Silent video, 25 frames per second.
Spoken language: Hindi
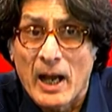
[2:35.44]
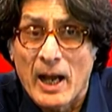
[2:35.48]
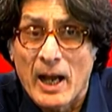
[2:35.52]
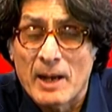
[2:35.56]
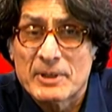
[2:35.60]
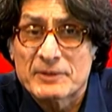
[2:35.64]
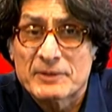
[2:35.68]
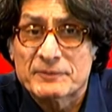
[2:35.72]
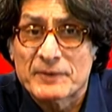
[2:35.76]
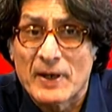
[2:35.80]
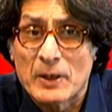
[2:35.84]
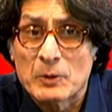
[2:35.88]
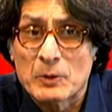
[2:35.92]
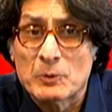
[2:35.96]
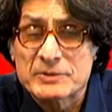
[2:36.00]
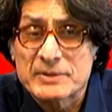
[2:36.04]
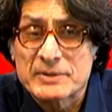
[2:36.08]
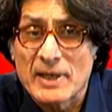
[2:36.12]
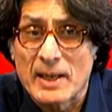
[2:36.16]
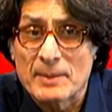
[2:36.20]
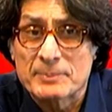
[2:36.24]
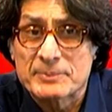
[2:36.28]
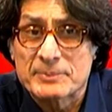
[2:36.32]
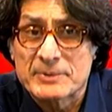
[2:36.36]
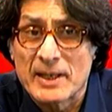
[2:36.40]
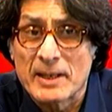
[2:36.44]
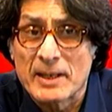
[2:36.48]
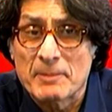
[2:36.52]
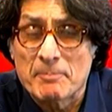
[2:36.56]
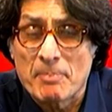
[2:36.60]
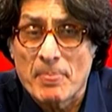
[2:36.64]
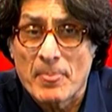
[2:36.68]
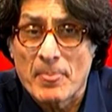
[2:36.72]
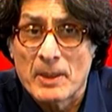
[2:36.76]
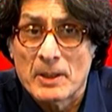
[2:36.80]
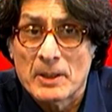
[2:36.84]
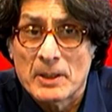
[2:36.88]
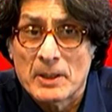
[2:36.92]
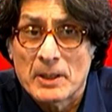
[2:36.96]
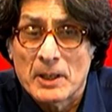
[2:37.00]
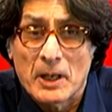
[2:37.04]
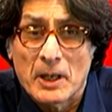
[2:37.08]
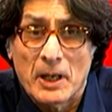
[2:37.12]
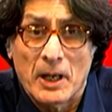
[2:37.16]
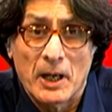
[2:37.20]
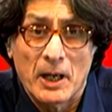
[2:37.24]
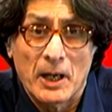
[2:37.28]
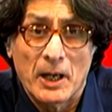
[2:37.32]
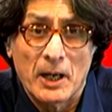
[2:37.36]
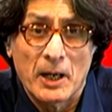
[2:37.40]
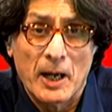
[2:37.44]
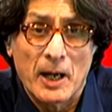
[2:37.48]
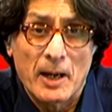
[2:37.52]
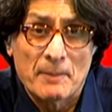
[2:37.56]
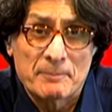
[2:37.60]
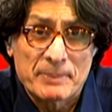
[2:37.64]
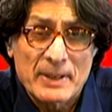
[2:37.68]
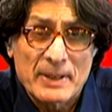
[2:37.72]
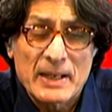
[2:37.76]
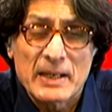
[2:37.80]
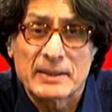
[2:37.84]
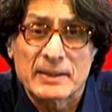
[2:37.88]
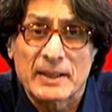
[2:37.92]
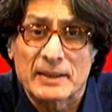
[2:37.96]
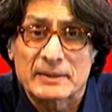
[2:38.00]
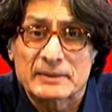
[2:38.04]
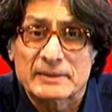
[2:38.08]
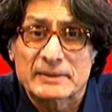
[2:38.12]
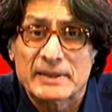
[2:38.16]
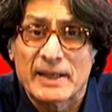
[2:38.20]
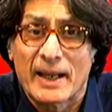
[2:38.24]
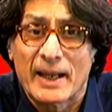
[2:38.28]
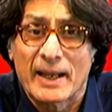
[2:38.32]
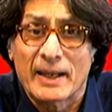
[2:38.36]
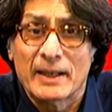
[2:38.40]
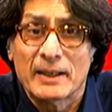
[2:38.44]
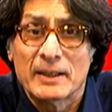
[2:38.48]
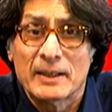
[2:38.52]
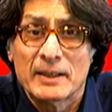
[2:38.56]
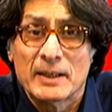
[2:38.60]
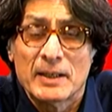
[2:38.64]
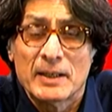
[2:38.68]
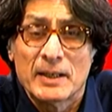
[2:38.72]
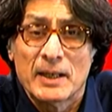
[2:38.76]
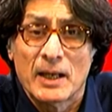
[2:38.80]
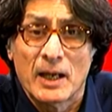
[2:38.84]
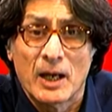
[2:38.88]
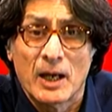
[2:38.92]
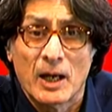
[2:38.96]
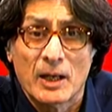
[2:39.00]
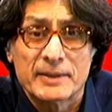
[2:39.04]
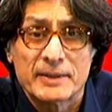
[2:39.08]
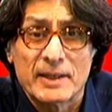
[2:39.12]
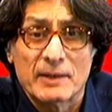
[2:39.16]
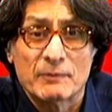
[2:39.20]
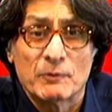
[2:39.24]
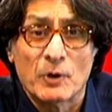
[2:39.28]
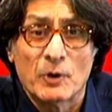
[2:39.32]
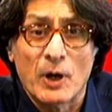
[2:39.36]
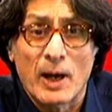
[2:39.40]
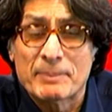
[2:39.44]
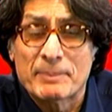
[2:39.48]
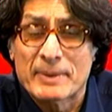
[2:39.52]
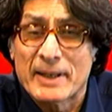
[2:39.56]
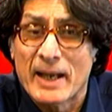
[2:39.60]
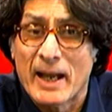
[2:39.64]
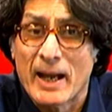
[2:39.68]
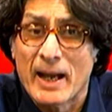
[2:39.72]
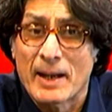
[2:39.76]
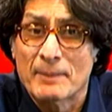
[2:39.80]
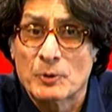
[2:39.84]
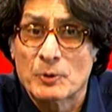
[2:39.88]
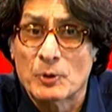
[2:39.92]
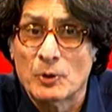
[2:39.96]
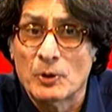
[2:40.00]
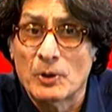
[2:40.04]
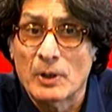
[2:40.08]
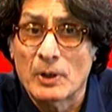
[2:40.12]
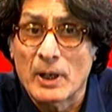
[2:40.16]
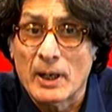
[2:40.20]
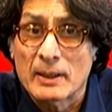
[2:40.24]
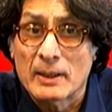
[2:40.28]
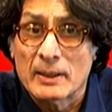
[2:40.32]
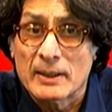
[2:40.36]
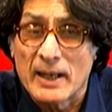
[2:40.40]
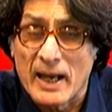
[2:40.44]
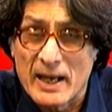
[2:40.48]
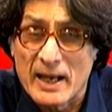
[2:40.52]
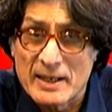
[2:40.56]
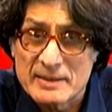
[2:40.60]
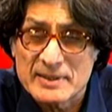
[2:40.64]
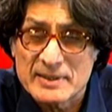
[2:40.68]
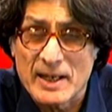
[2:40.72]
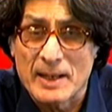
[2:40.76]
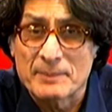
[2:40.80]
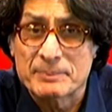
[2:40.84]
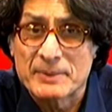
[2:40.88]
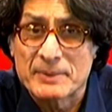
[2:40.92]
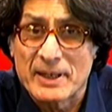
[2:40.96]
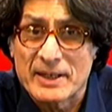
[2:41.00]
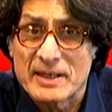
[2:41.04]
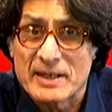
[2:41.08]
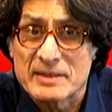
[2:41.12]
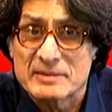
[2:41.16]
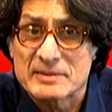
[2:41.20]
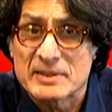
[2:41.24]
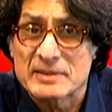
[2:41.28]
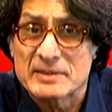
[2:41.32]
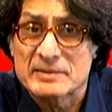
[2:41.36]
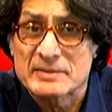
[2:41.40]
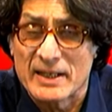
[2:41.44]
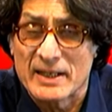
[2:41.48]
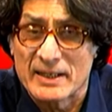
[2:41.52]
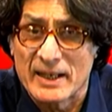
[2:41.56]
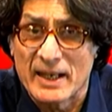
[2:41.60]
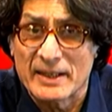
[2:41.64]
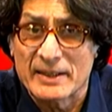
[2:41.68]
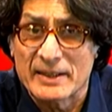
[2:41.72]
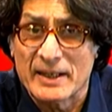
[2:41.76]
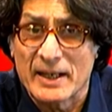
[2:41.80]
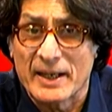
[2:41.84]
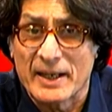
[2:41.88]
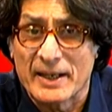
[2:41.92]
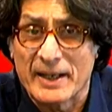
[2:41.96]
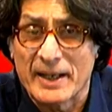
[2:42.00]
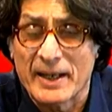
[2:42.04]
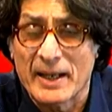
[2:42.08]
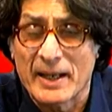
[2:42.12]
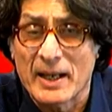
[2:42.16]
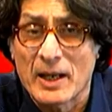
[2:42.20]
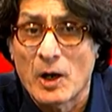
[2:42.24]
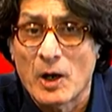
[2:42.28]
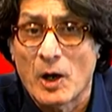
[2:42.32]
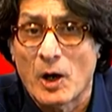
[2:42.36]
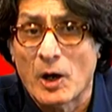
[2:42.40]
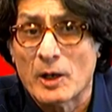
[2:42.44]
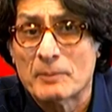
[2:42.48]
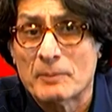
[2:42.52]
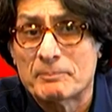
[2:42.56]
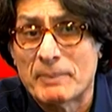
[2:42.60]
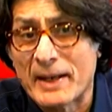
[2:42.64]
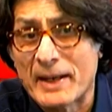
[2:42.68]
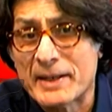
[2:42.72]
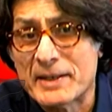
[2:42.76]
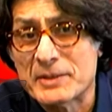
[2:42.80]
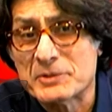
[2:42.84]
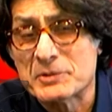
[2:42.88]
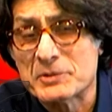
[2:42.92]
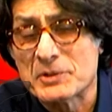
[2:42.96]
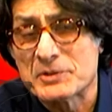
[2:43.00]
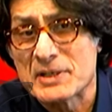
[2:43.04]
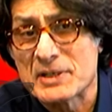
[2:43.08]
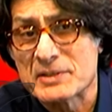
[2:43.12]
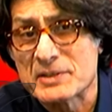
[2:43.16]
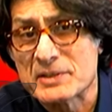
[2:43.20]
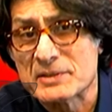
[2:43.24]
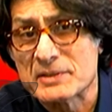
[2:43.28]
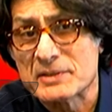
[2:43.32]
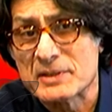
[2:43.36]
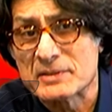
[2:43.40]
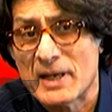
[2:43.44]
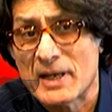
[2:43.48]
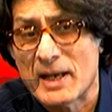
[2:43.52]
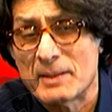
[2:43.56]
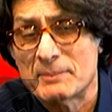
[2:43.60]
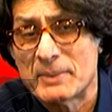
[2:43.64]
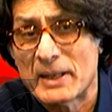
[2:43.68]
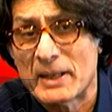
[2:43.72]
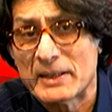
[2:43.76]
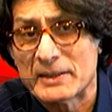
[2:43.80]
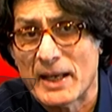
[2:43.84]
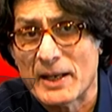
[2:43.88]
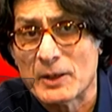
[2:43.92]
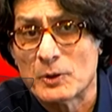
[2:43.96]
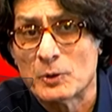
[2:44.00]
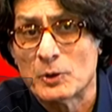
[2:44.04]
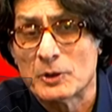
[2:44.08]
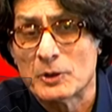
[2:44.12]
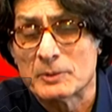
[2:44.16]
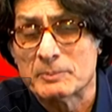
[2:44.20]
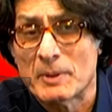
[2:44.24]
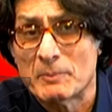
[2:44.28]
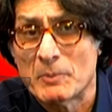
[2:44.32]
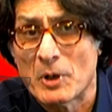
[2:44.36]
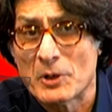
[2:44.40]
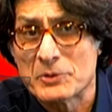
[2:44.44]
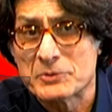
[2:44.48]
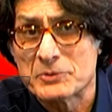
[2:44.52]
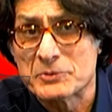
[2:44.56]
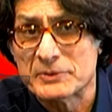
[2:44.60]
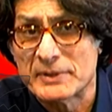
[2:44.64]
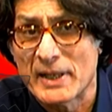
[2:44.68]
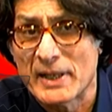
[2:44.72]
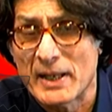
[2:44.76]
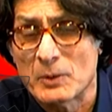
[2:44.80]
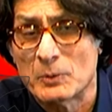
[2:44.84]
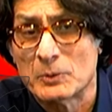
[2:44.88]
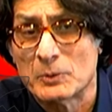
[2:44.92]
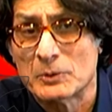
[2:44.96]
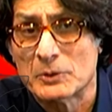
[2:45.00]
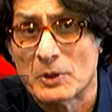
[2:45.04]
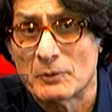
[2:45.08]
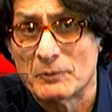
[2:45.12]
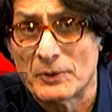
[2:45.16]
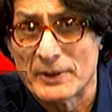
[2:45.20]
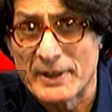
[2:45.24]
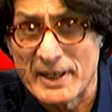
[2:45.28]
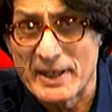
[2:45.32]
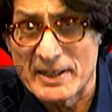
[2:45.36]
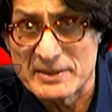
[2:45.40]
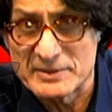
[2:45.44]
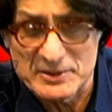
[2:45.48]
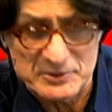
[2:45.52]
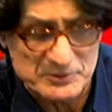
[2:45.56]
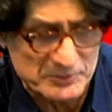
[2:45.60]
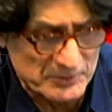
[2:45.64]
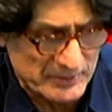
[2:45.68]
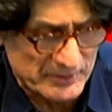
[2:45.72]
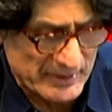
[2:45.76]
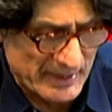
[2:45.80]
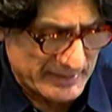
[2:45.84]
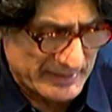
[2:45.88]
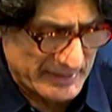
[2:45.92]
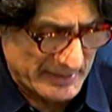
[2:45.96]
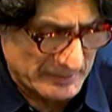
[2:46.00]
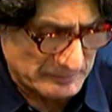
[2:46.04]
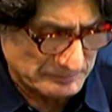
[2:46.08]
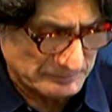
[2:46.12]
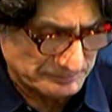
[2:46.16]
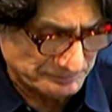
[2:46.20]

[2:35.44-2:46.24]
आमिर फ़ारूक साहब से आ, अपील करते हैं कि वो अपने आप को खान साहब के केसेस से अलहदा करें और बाकी जो जजेस इस्लामाबाद हाई कोर्ट में मौजूद हैं उनको वो केसेस सुनने दें